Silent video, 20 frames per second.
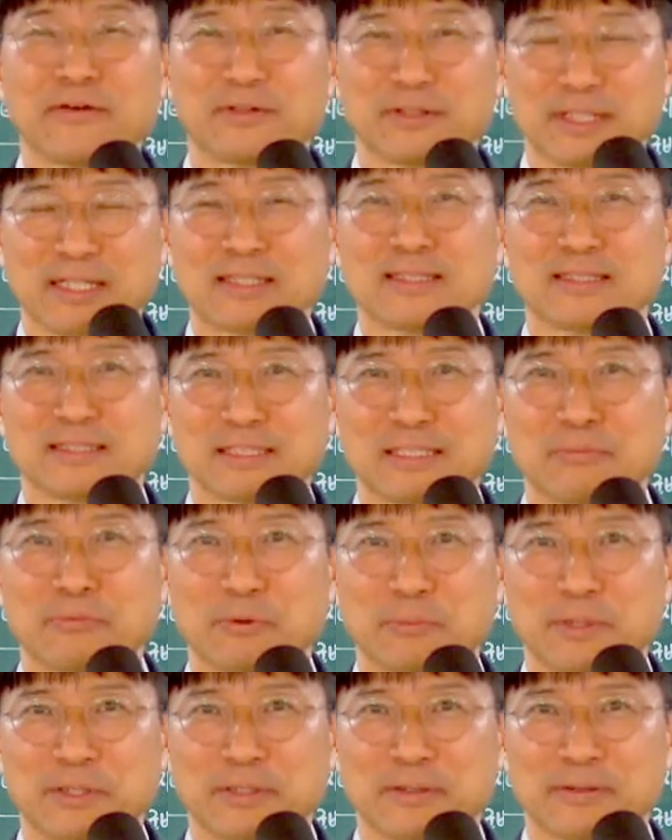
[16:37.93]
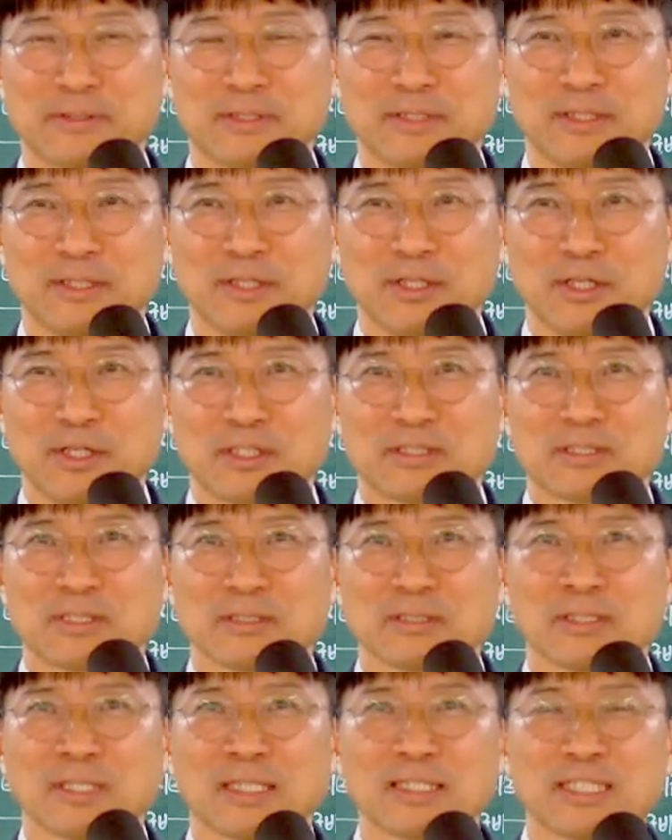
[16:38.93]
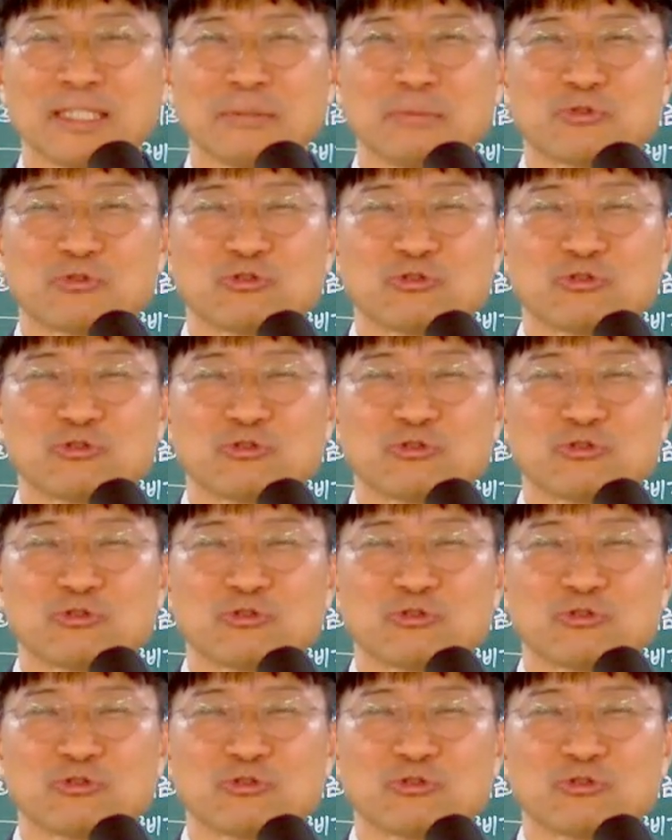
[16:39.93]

그러니까 그런 걸 보면 성령 하나님이